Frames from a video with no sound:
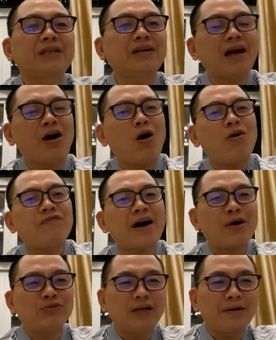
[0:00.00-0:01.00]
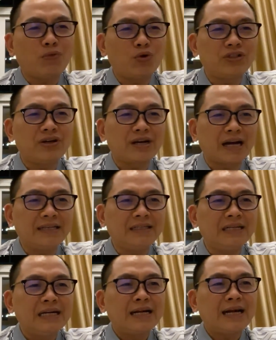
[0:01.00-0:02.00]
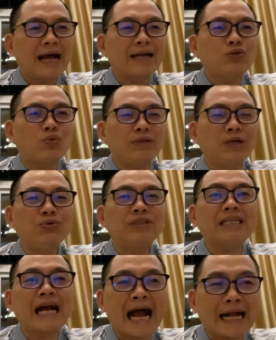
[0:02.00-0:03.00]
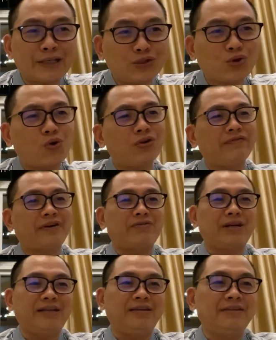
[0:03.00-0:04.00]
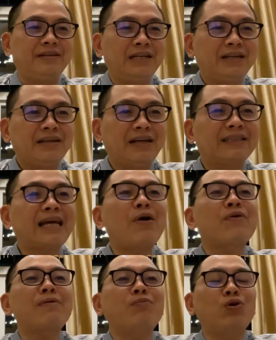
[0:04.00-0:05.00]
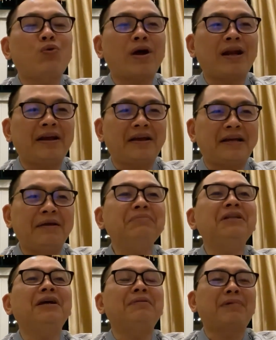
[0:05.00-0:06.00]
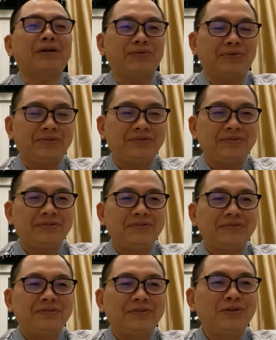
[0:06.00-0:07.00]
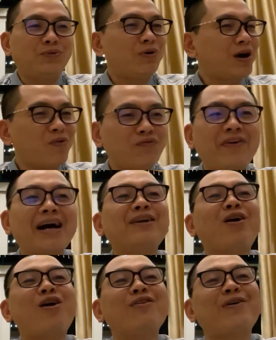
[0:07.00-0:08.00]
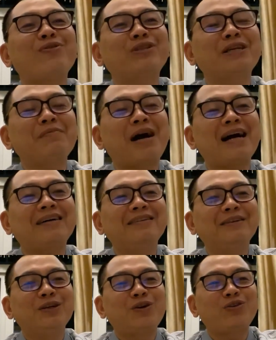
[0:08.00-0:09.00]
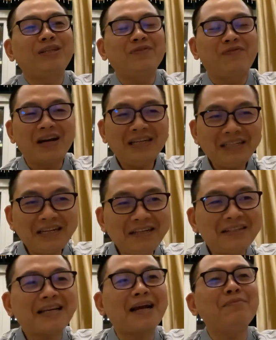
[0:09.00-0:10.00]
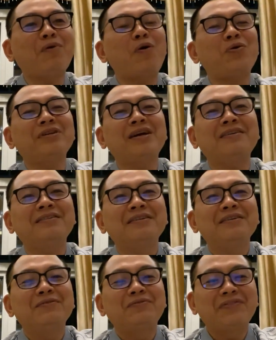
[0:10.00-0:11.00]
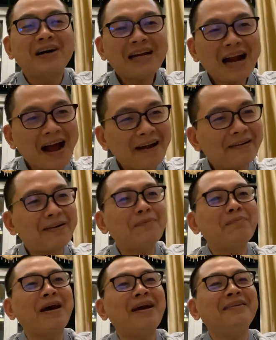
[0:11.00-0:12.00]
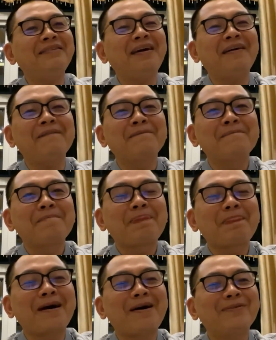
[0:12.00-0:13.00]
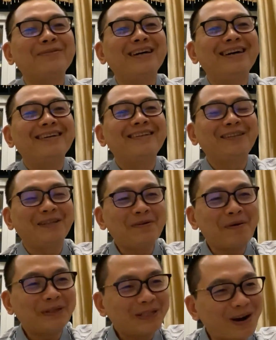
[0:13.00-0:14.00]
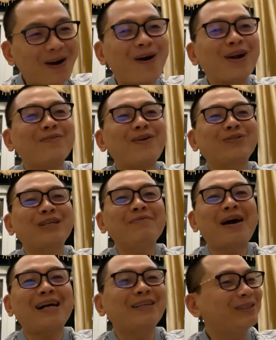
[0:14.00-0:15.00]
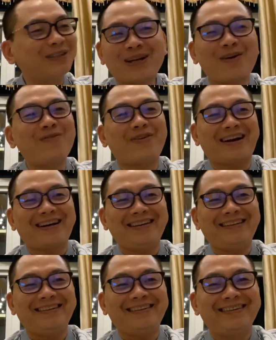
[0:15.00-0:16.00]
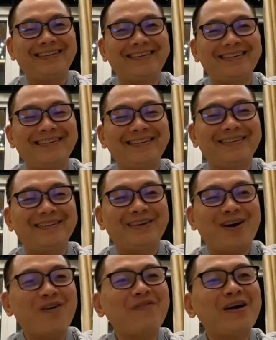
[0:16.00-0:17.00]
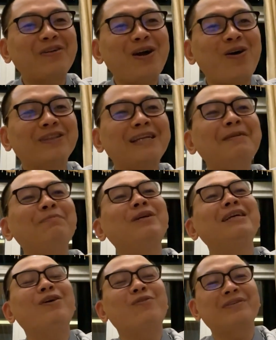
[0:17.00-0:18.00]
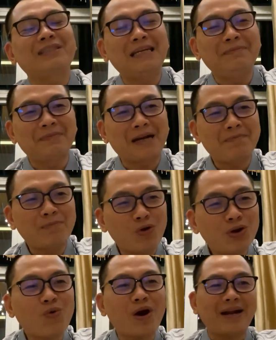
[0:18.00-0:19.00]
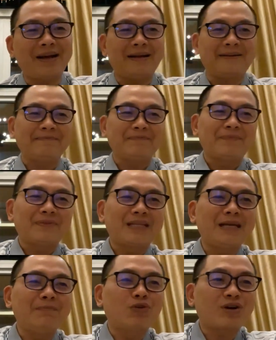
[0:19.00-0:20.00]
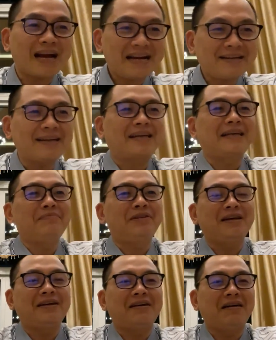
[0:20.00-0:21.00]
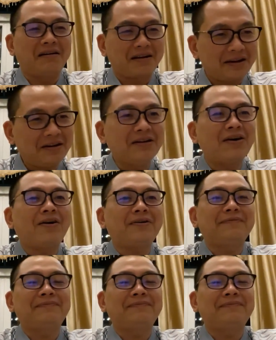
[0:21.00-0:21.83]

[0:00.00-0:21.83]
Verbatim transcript: tức là họ vào những cái môi trường đấy là chủ yếu trà trộn vào đấy để tạo các mối quan hệ kiếm tiền mà thôi chứ cũng không phải là họ ở vòng sinh mạng có thể vẫn đi chạy bộ nhá vẫn Iron Man nhá nào, nhưng mà mình tưởng họ là vòng sinh mạng nhưng thực ra không phải họ vào đấy họ tìm hiểu tìm các mối quan hệ tìm một cách để kiếm tiền ở cái nơi đó